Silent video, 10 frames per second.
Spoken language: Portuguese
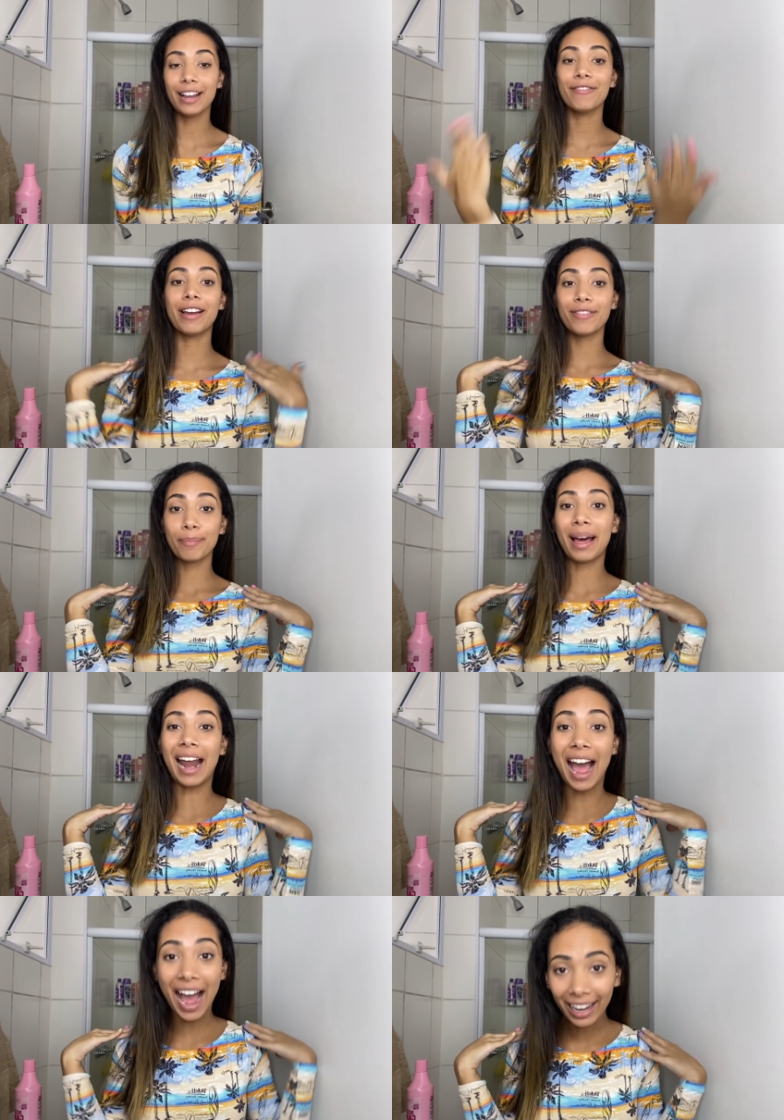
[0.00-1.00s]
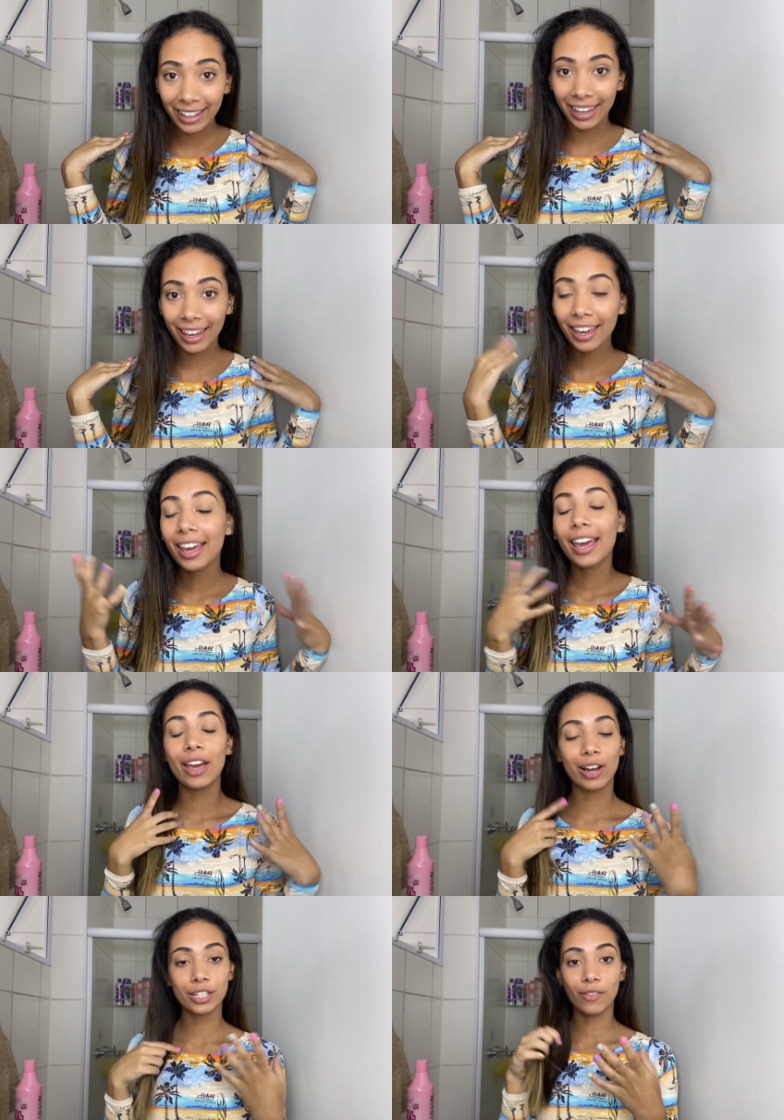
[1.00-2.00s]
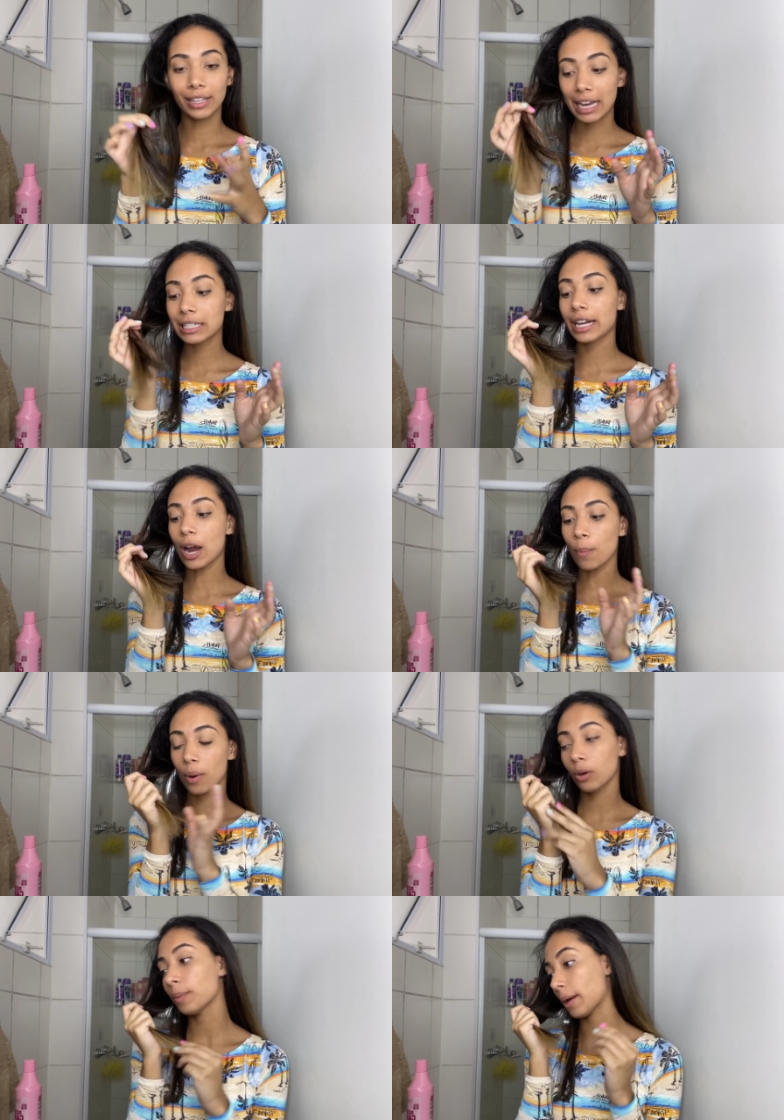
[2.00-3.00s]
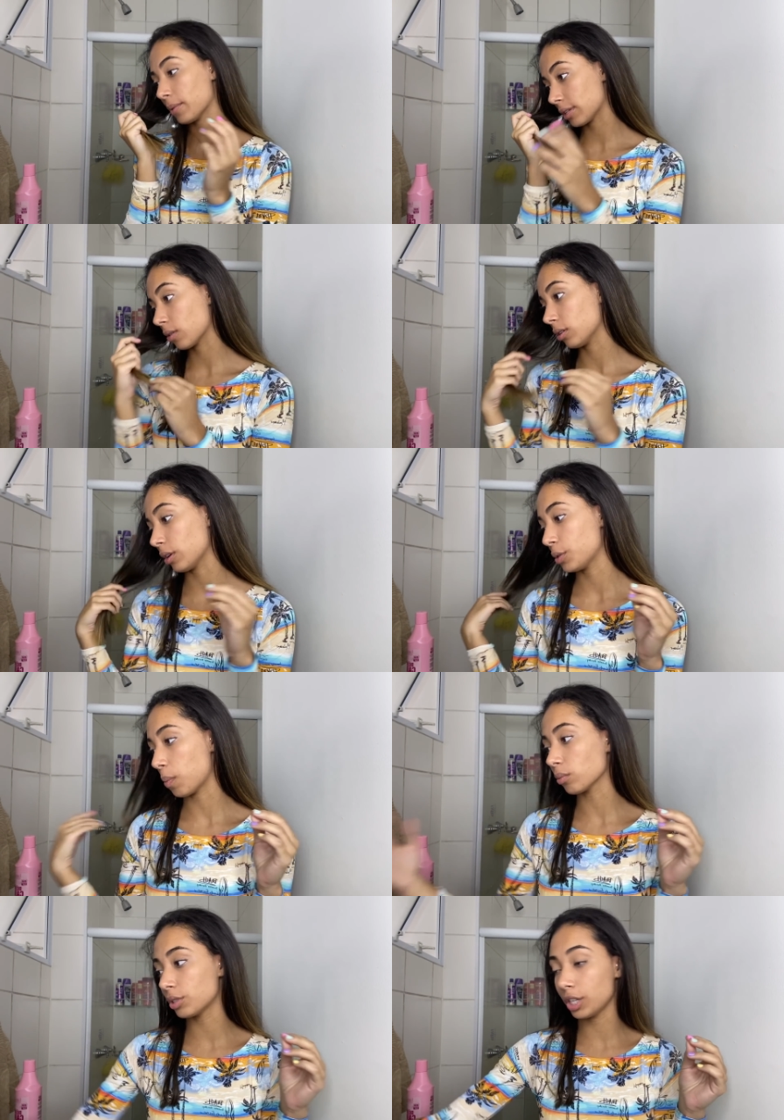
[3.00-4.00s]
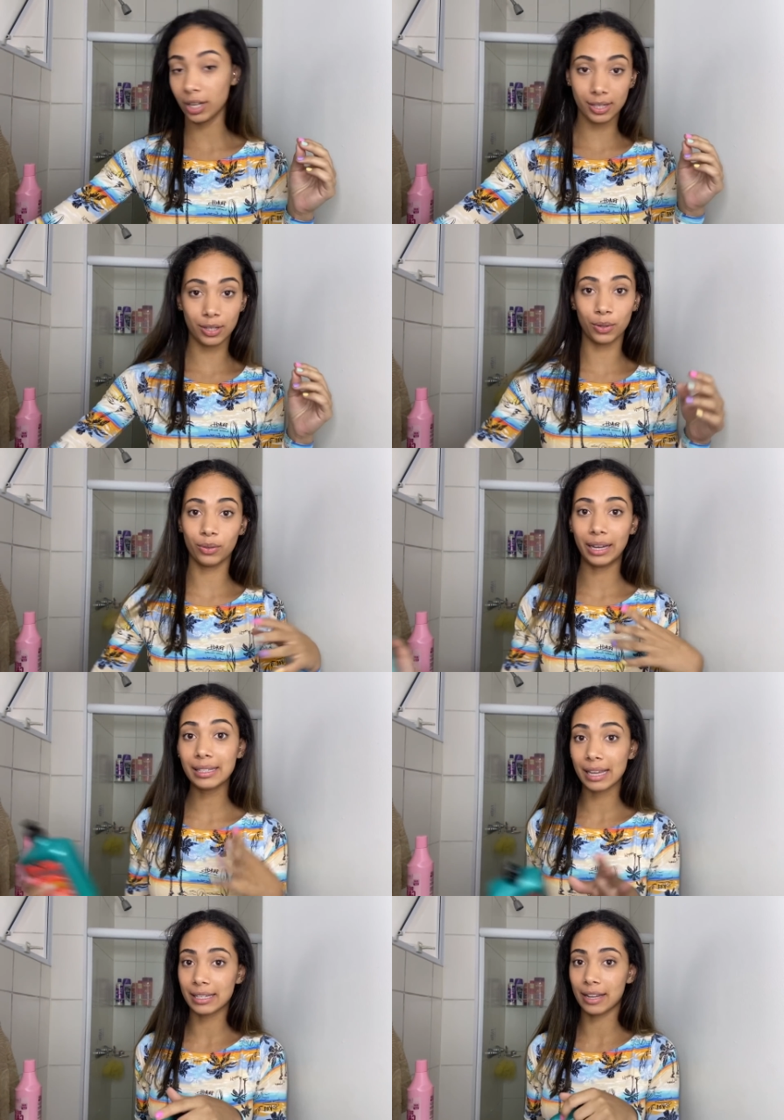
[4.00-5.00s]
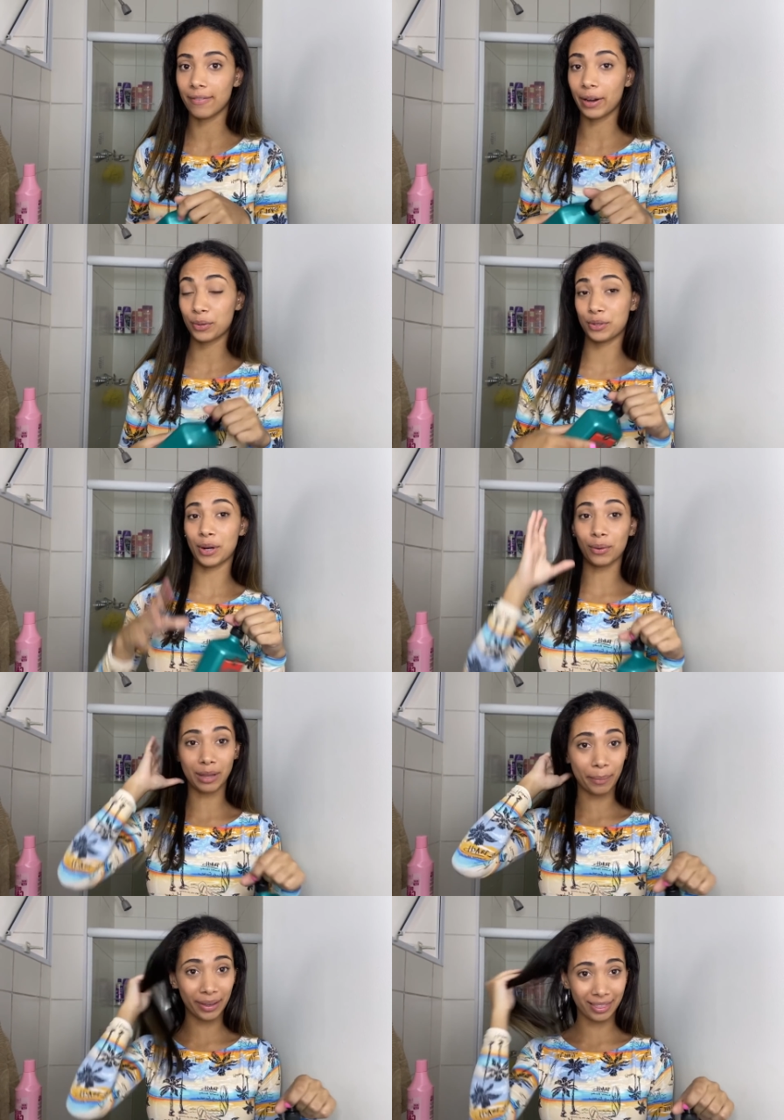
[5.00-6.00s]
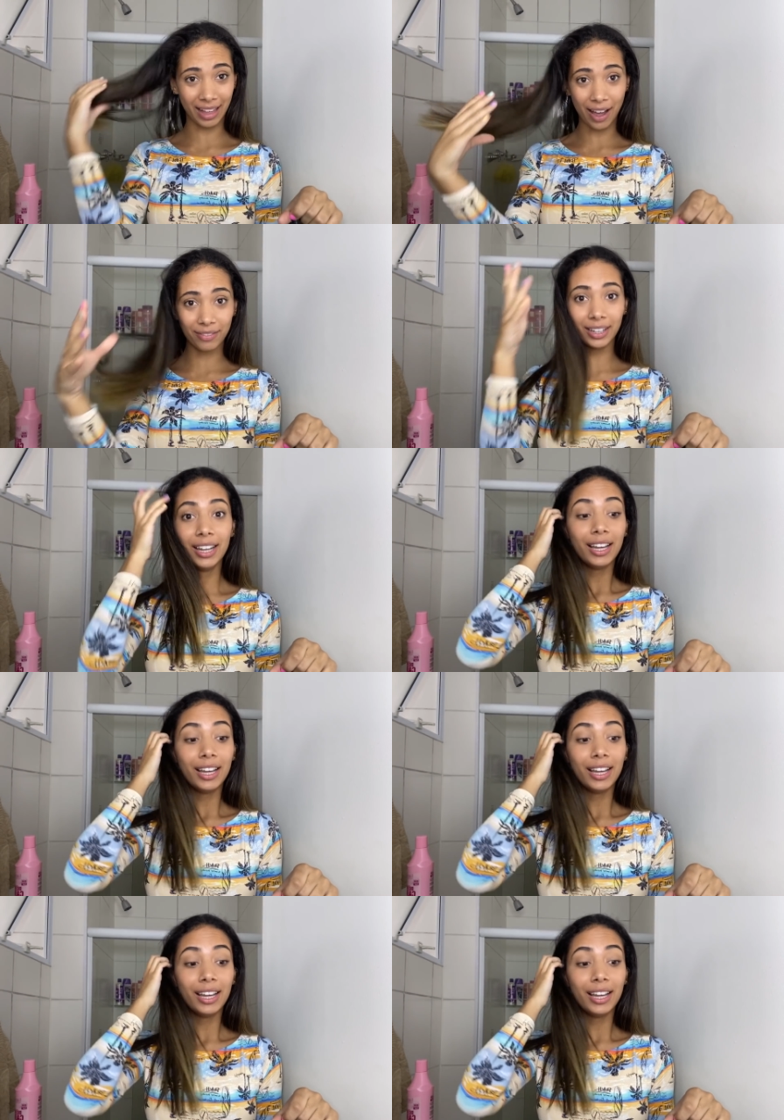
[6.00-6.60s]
ele vai vir parar aqui. Eu acho que eu vou até estranhar um pouco, porque a moça cortou as pontinhas, então eu nem sei se ele vai continuar o tamanho que tava.